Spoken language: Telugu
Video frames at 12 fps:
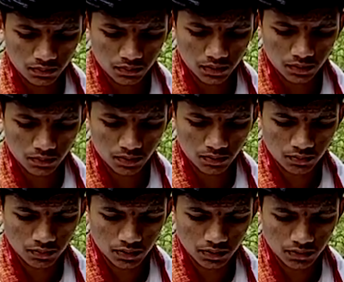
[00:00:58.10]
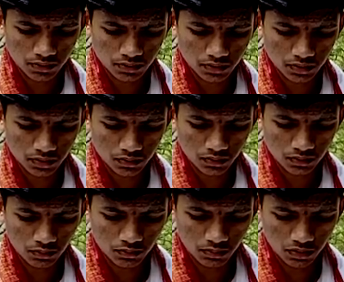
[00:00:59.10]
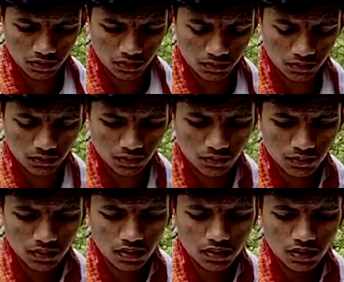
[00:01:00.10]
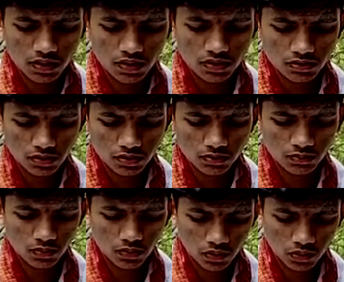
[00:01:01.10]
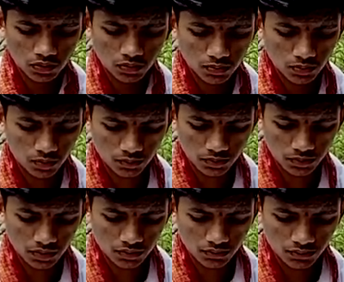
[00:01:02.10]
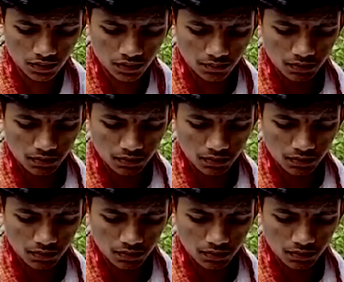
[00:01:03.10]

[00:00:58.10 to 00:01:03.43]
అసలు సంధ్యావందనం చెయ్యి గాయత్రి చెయ్యి ఈ రెండు మాటలు ఎందుకు వచ్చాయి